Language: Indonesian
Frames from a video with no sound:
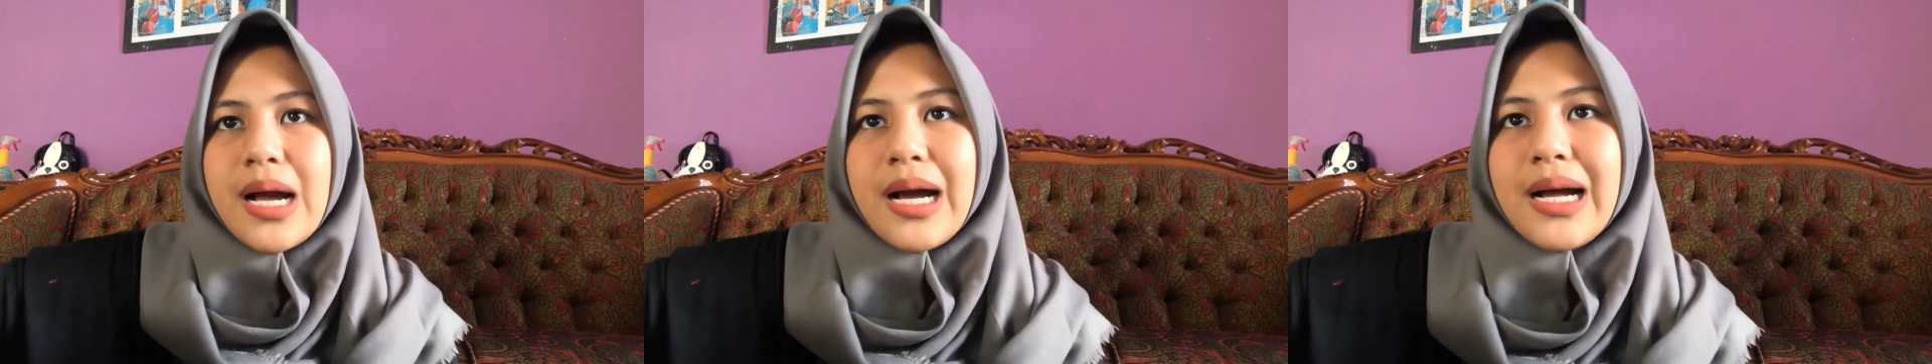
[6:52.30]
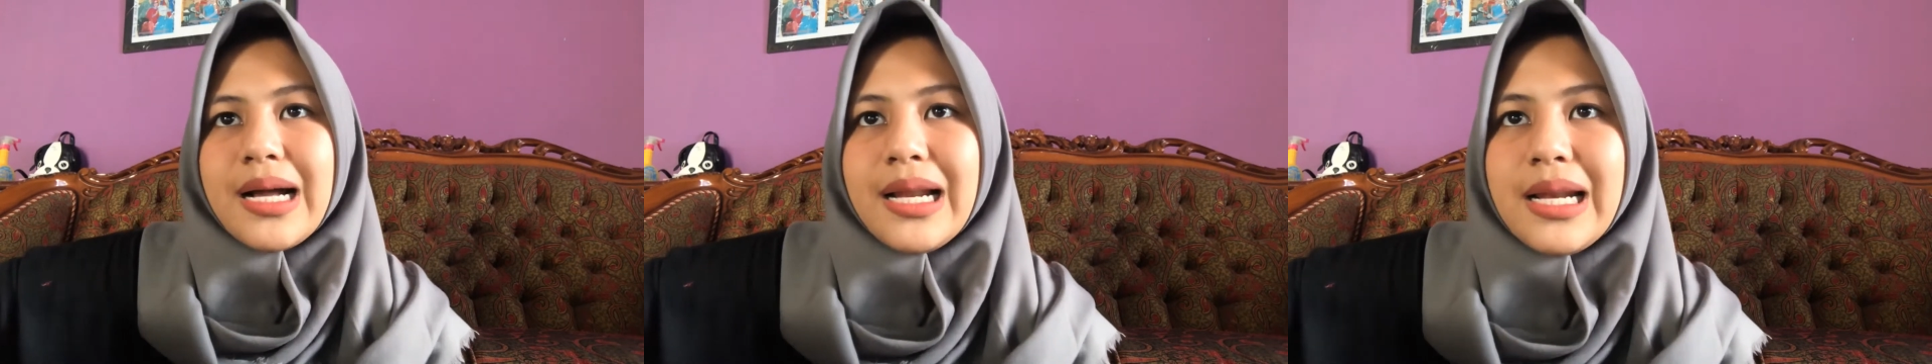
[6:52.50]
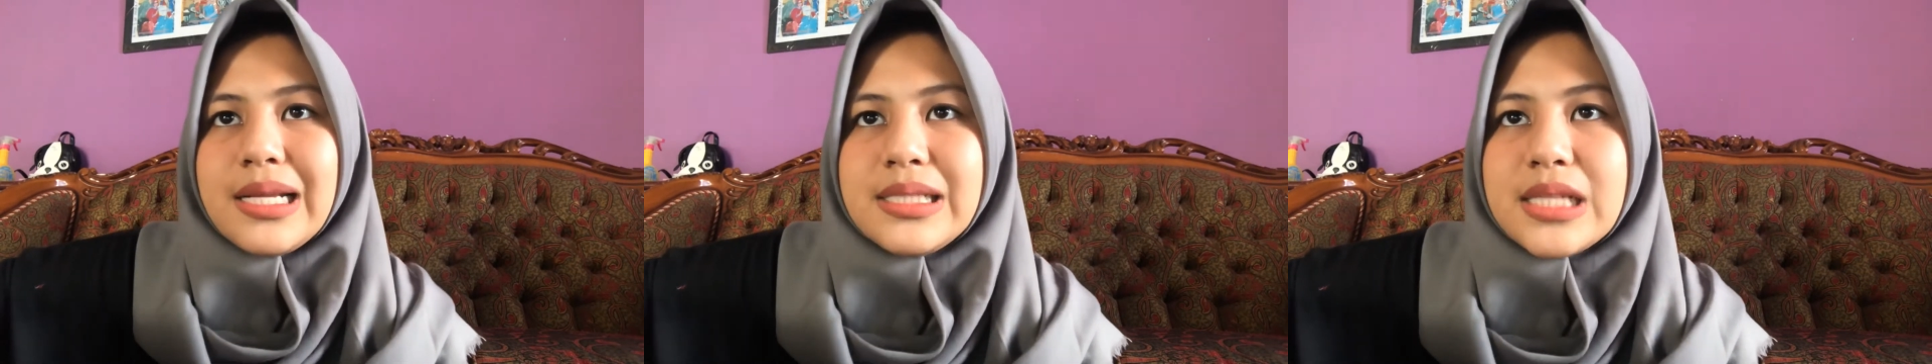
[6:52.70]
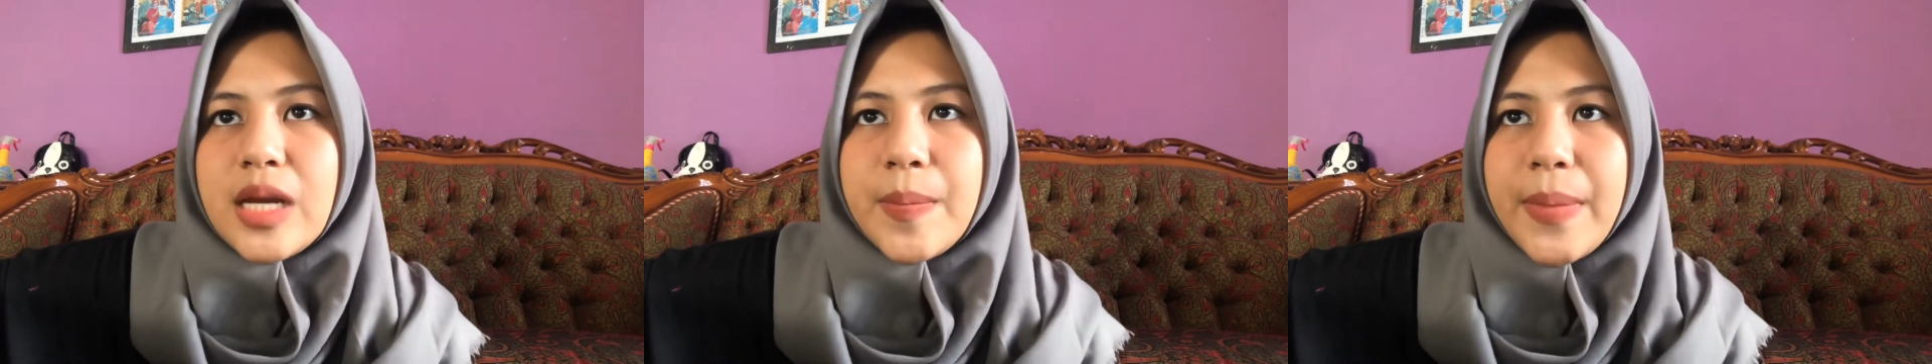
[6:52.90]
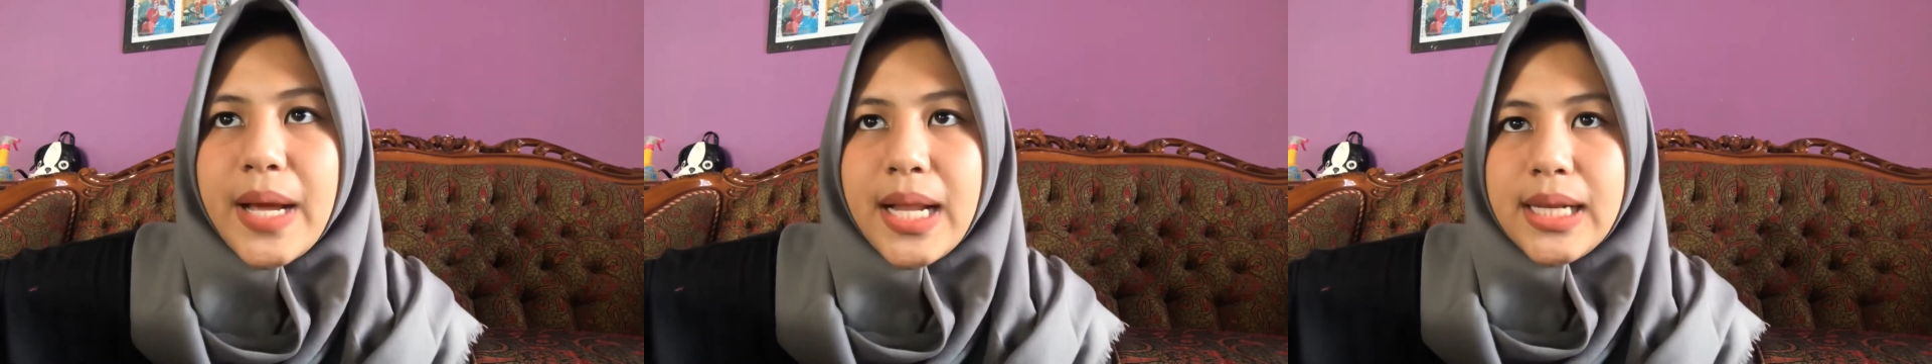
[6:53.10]

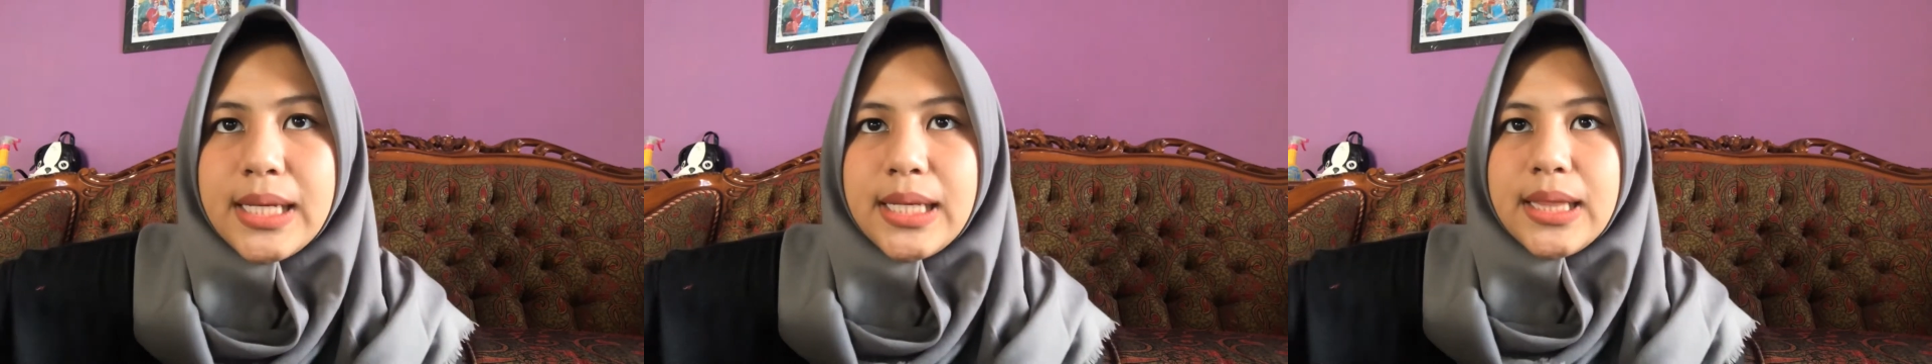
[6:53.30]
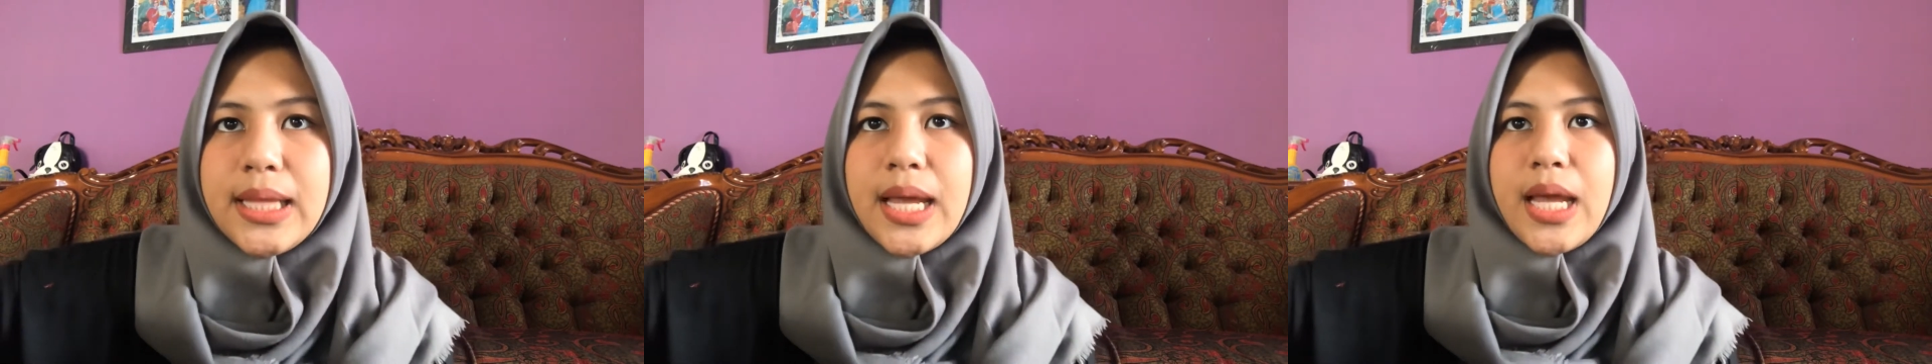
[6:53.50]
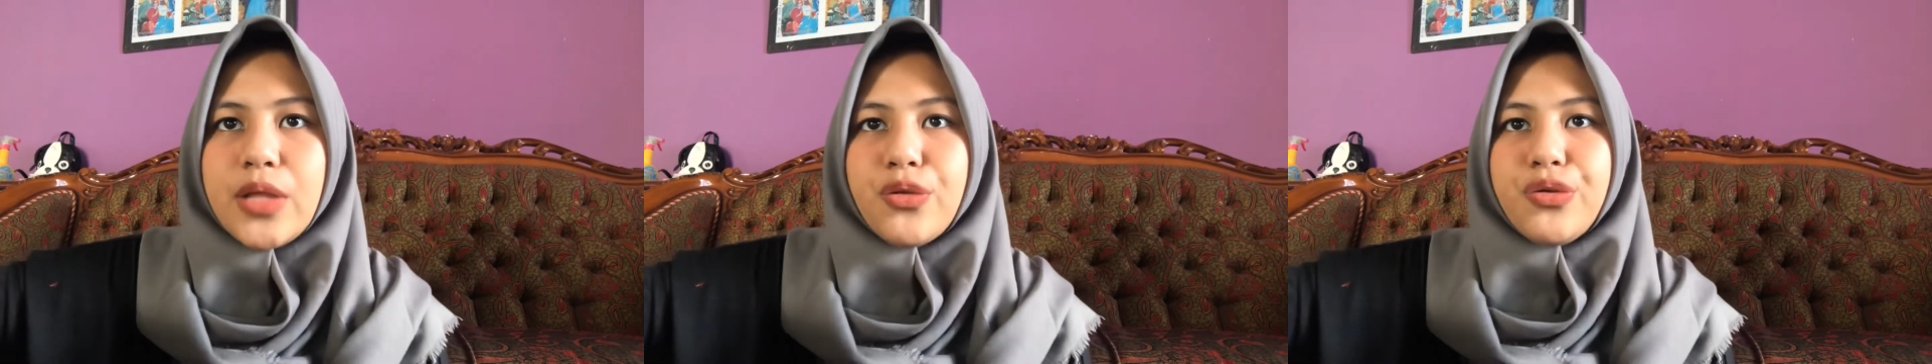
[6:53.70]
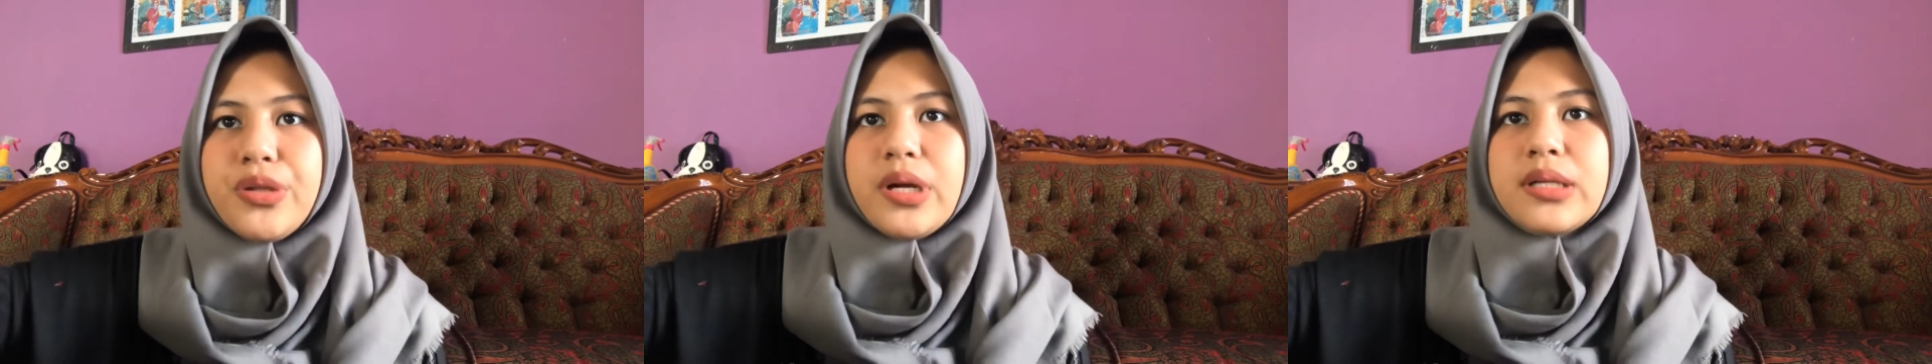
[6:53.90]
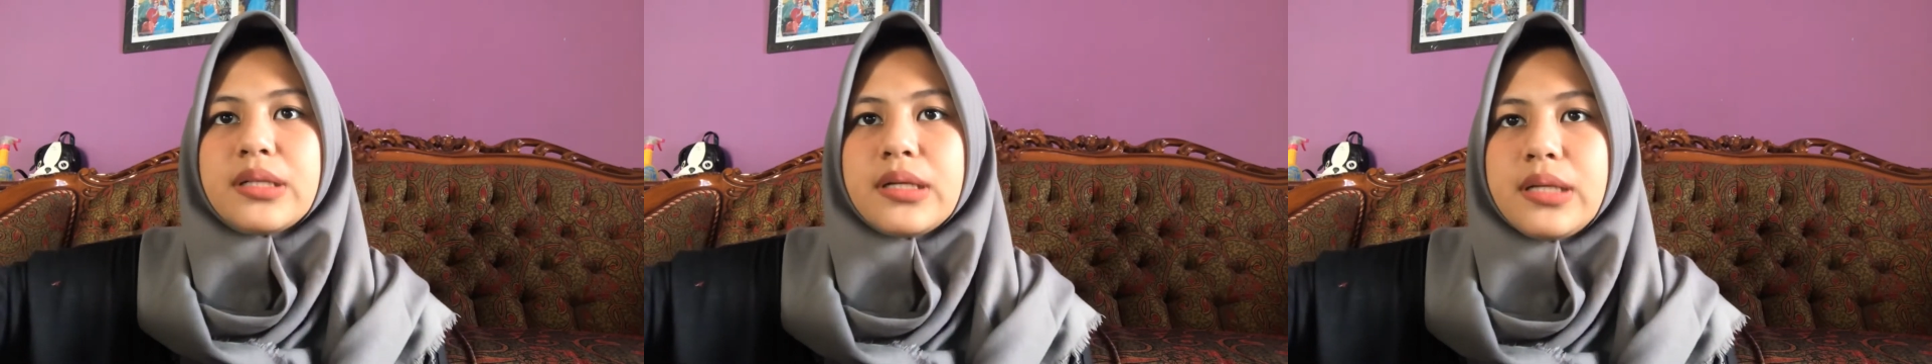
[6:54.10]
Kelenjar palit yaitu
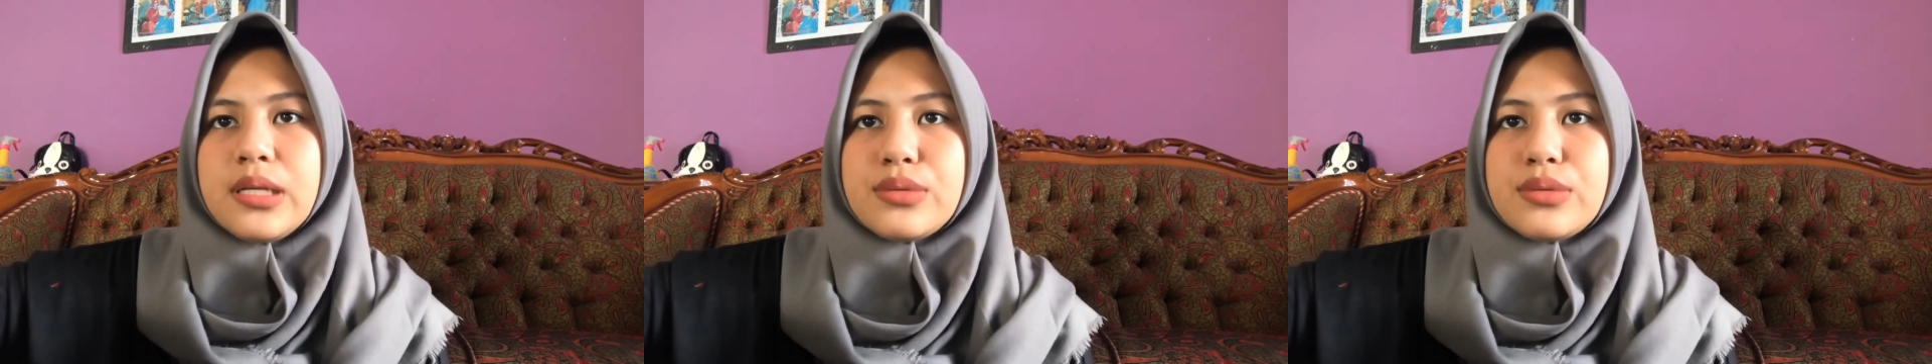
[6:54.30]
terletak